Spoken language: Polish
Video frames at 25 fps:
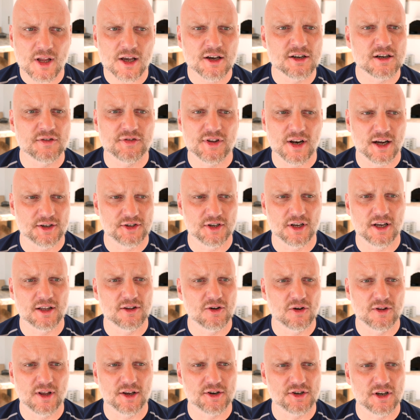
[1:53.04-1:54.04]
że w trakcie,
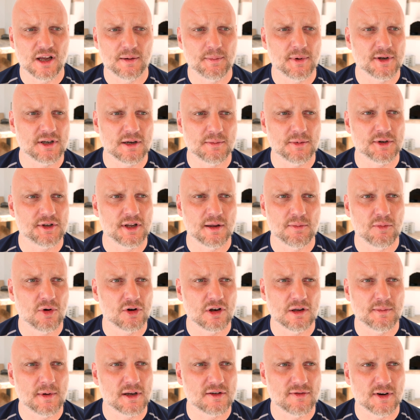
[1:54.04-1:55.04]
kiedy ona żyje, będziemy z niej
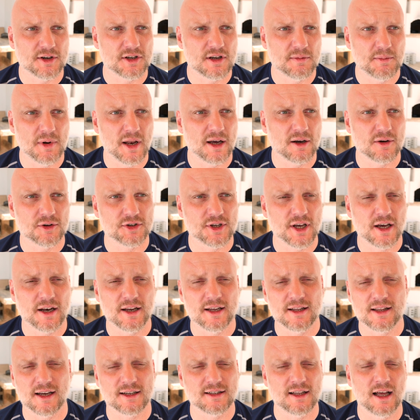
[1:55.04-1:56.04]
mogli mieć właśnie mleko,
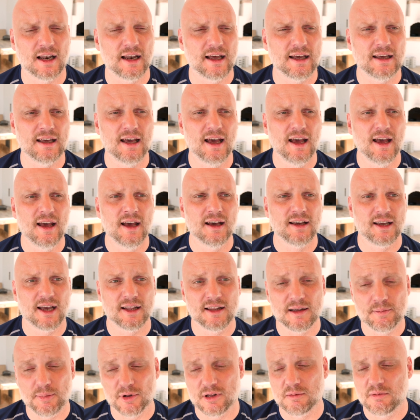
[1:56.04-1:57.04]
sery i tak dalej.
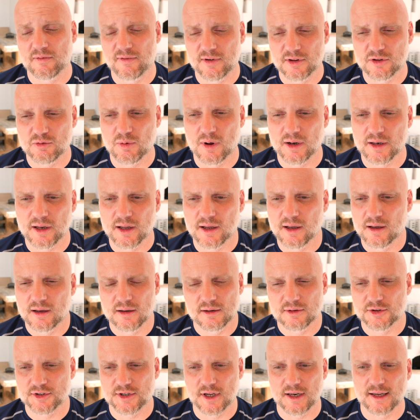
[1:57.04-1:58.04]
Kiedy potem ewentualnie
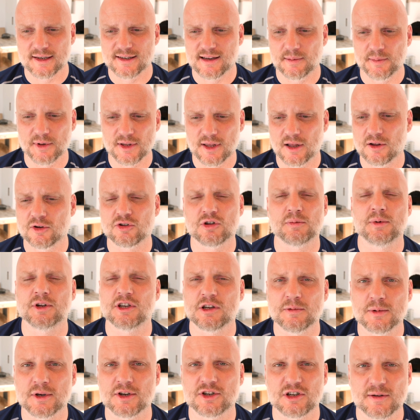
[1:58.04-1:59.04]
zostanie zabita, no to
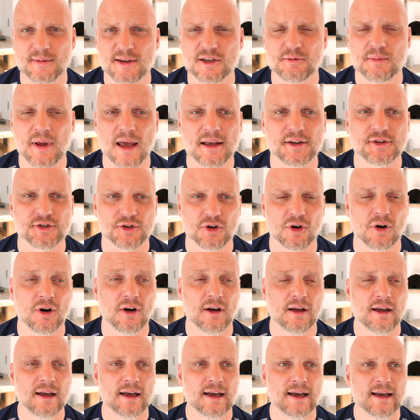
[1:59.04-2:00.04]
będziemy jeszcze mieć mięso.
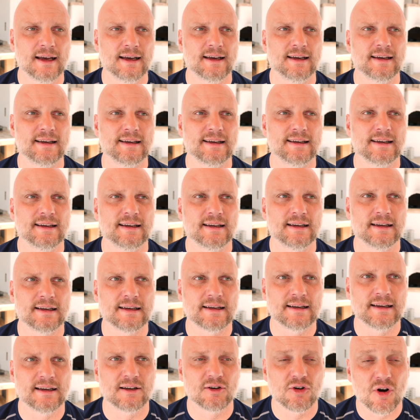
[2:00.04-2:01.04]

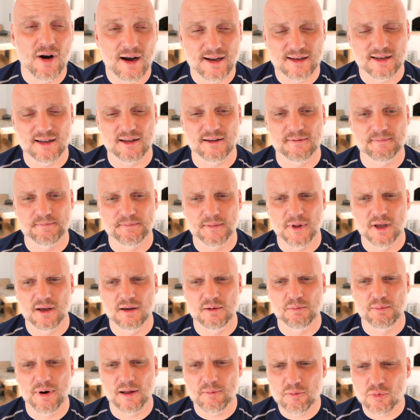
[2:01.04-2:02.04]
Yy, kochani,
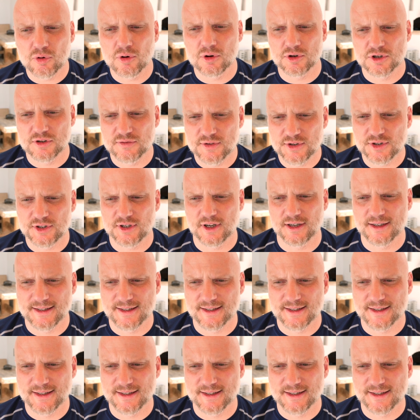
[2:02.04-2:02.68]
Pan Bóg oczywiście